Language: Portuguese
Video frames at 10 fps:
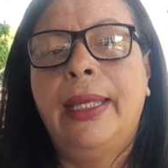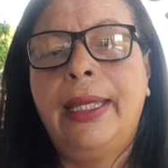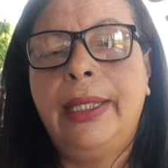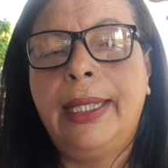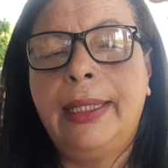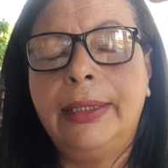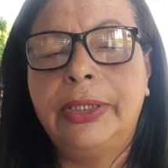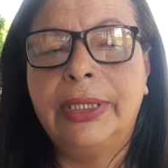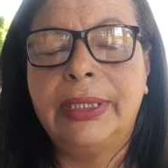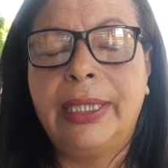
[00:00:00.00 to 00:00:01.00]
É, ela
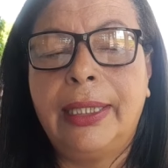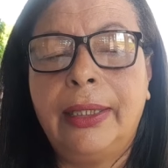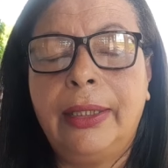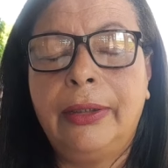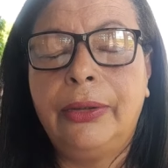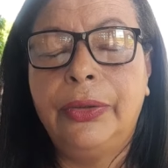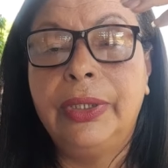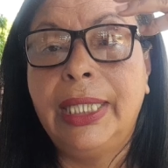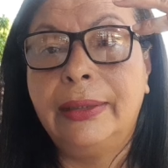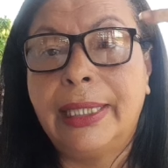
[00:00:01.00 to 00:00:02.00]
diz, é, eu
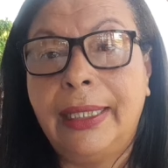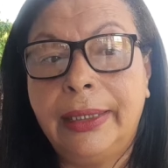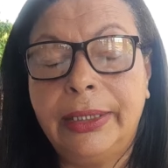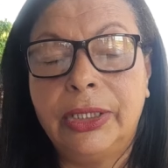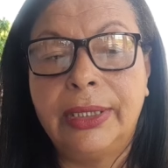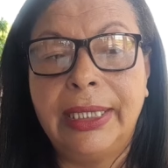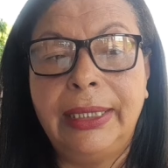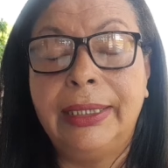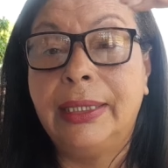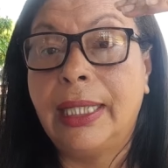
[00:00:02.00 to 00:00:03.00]
entendo que ela quis dizer
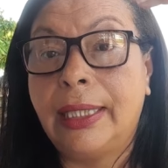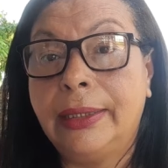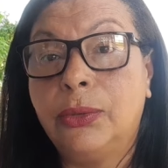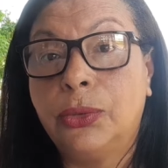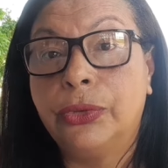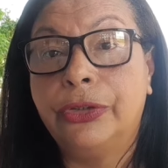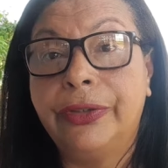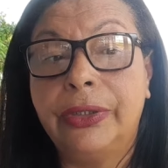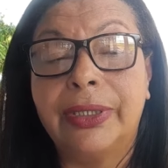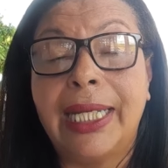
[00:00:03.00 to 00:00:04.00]
ali que ela educa os
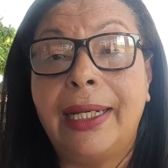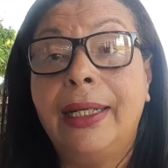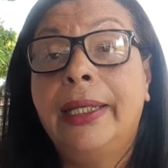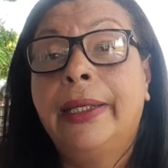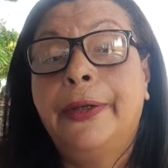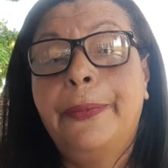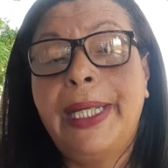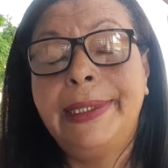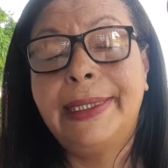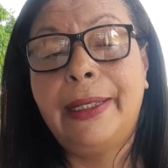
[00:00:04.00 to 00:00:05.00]
filhos dela,
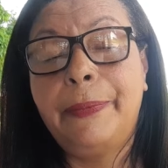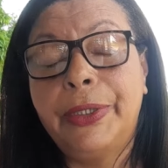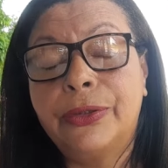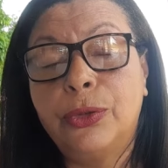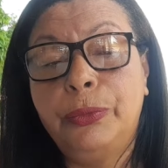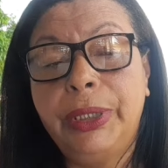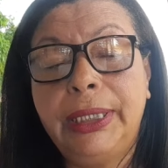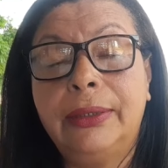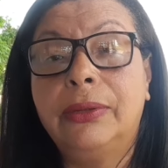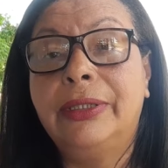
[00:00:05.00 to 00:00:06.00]
mas a pessoa, o
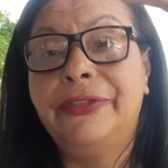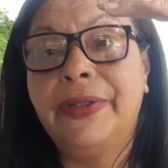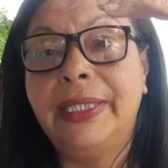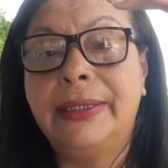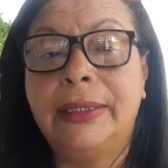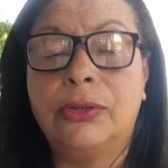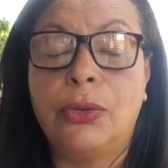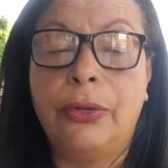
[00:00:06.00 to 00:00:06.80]
menino que fez isso